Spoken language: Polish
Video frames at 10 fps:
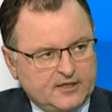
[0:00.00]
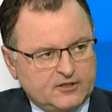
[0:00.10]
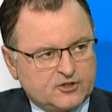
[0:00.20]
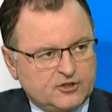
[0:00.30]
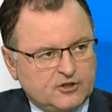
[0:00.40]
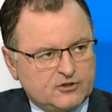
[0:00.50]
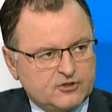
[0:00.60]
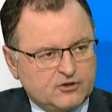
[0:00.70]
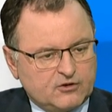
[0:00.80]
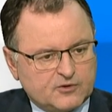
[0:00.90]
jeżeli
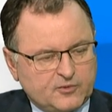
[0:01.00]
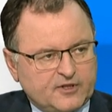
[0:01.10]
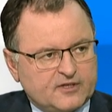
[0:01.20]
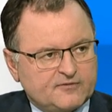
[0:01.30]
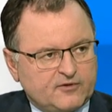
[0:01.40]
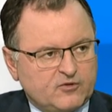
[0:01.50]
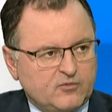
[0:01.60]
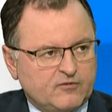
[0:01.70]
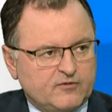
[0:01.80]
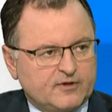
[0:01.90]
chodzi o gospodarstwa
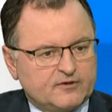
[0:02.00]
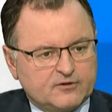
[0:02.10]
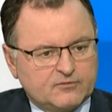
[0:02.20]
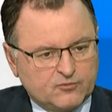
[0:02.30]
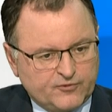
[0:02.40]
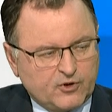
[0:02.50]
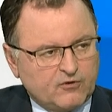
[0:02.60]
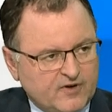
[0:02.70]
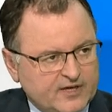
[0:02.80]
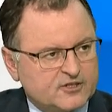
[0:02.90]
domowe, y, mówię
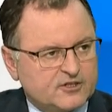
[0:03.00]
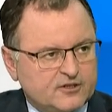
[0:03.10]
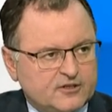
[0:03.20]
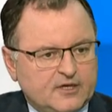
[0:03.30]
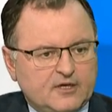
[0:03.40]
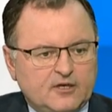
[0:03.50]
o VAT-ie,